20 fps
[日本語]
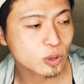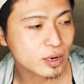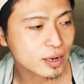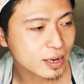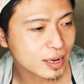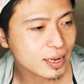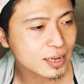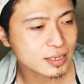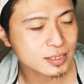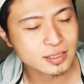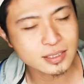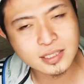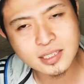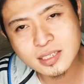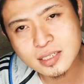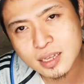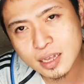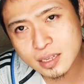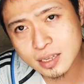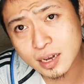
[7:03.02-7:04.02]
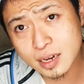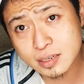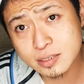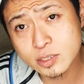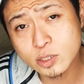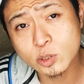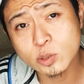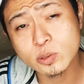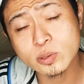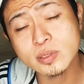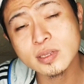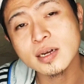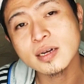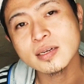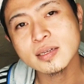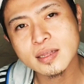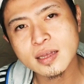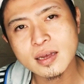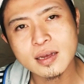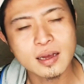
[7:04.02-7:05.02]
れが常にある状
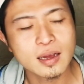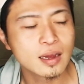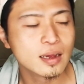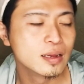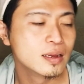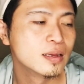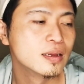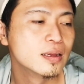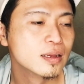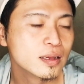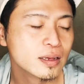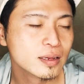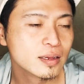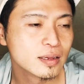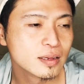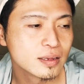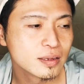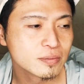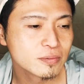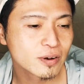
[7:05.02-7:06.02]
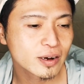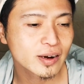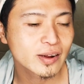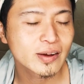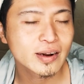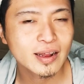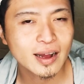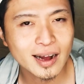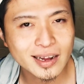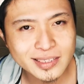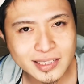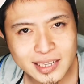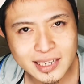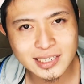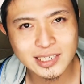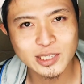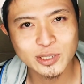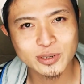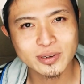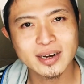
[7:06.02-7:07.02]
態で我々発
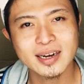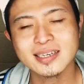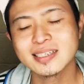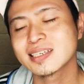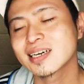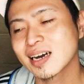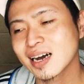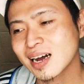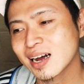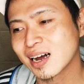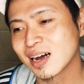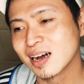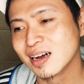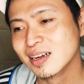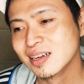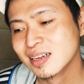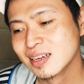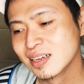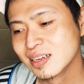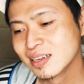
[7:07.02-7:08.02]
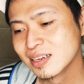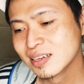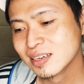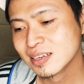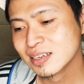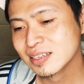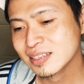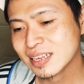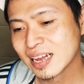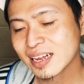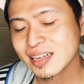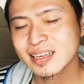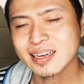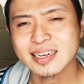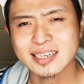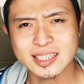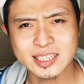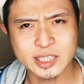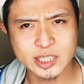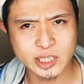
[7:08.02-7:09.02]
達障害者が何
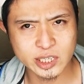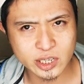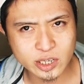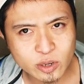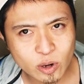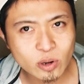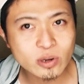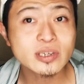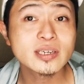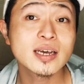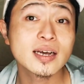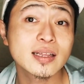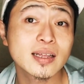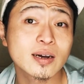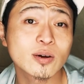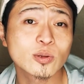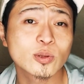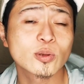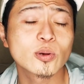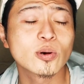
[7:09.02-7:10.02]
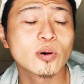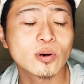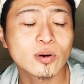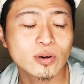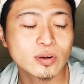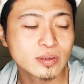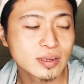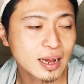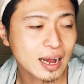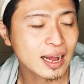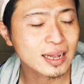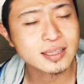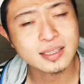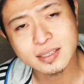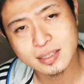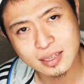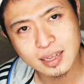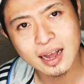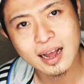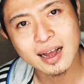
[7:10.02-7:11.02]
かすっごく嫌なこと
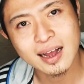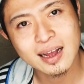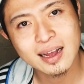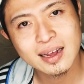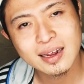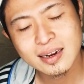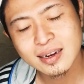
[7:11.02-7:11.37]
あった